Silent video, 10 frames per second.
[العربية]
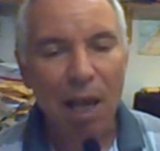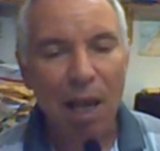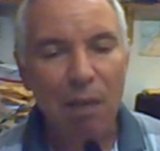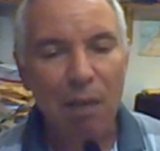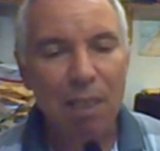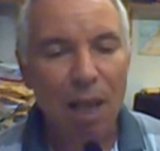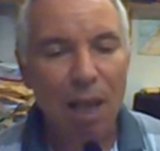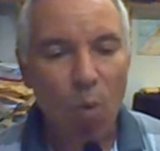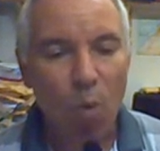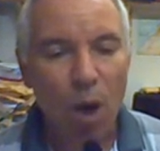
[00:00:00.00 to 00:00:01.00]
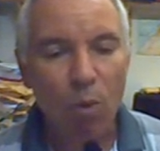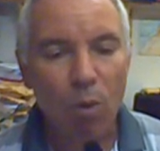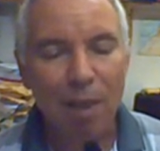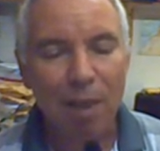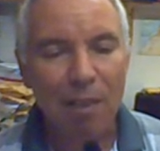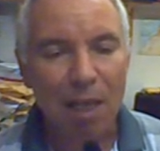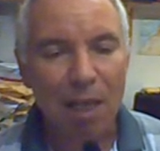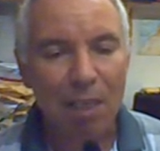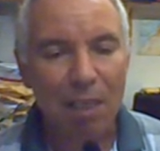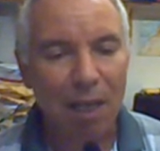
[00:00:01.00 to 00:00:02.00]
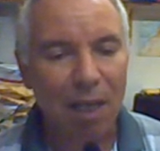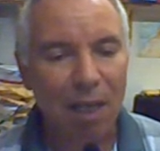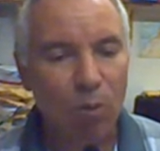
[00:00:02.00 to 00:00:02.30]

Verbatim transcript: المثل الأول والمثل الثاني السكرين